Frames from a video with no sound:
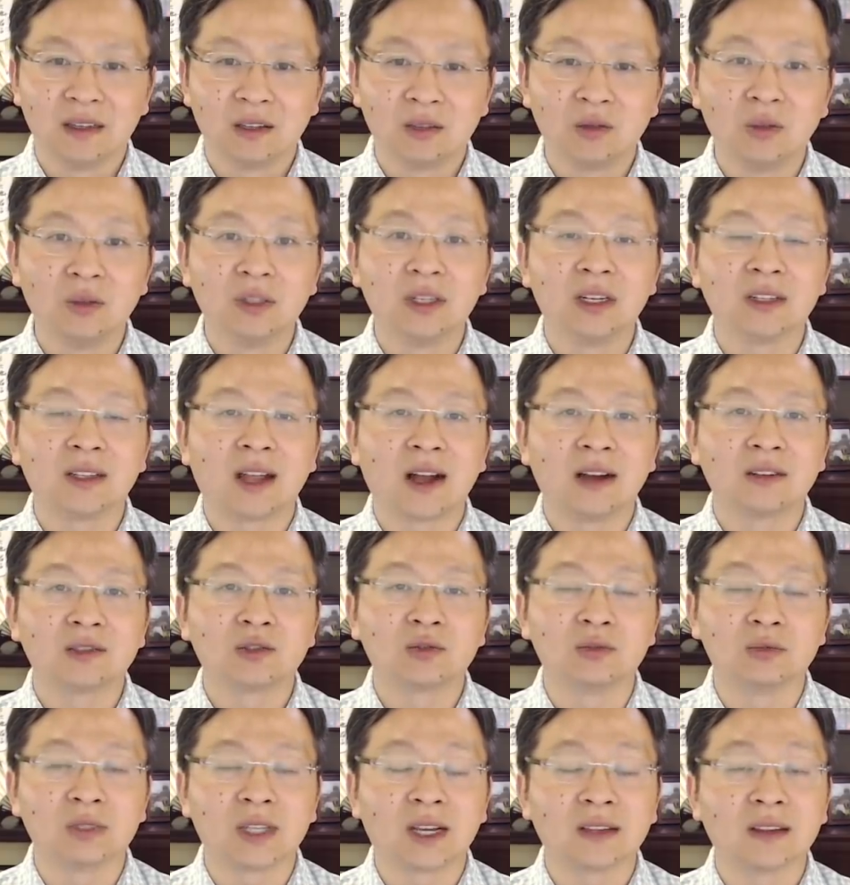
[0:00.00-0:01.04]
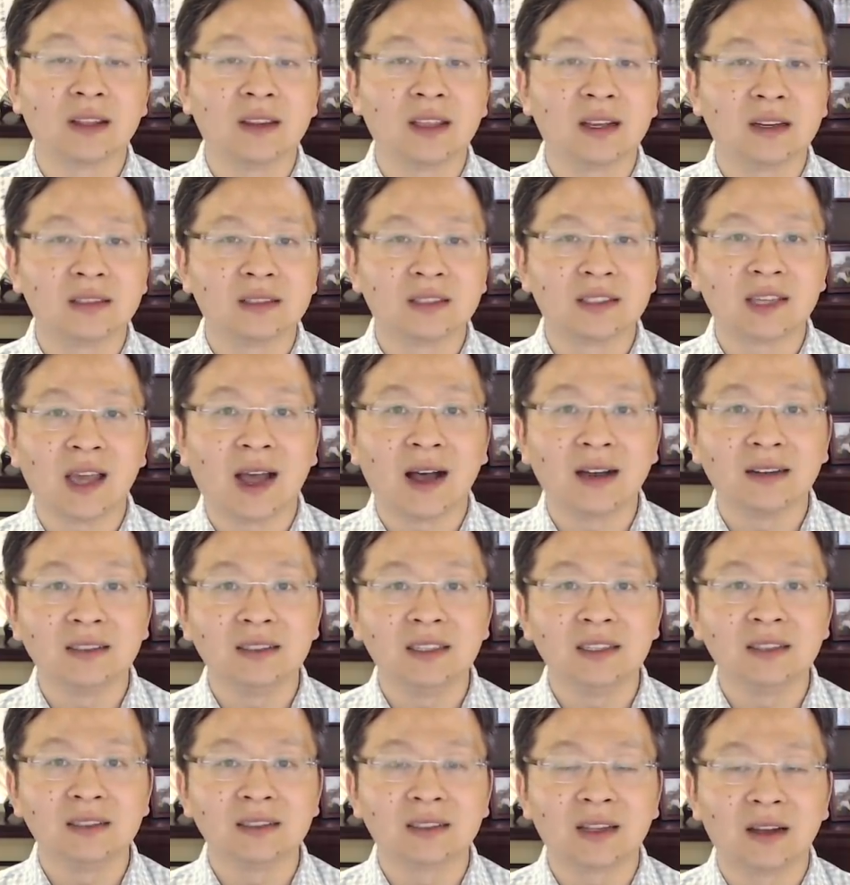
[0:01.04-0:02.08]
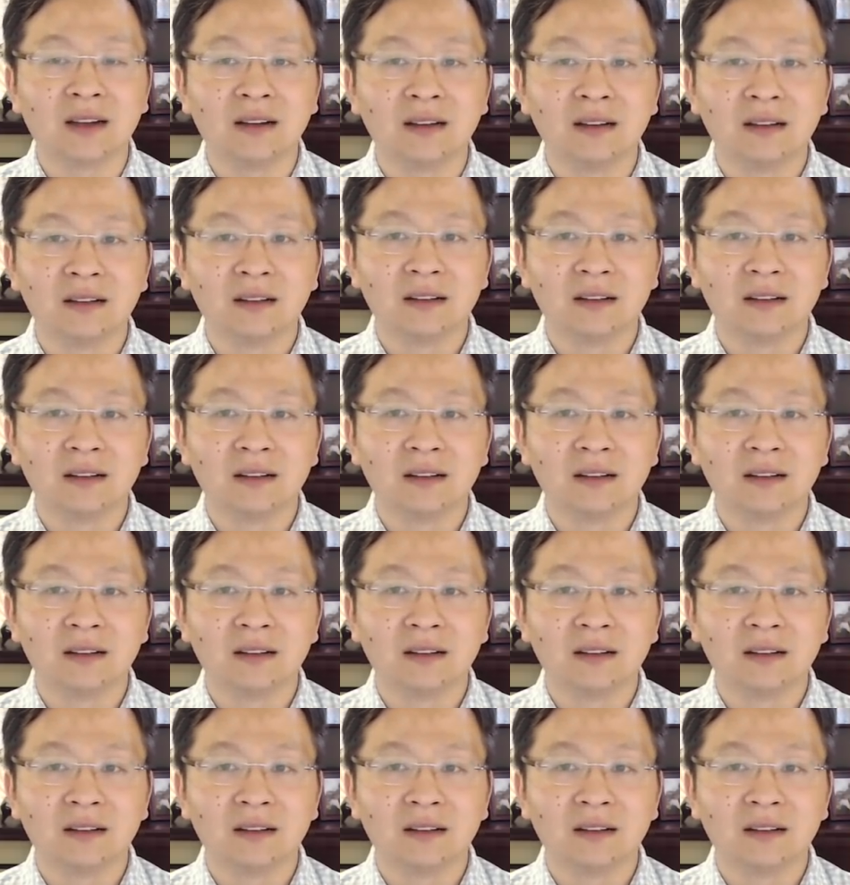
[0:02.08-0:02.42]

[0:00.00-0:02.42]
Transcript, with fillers: 共和党主张的那个强硬的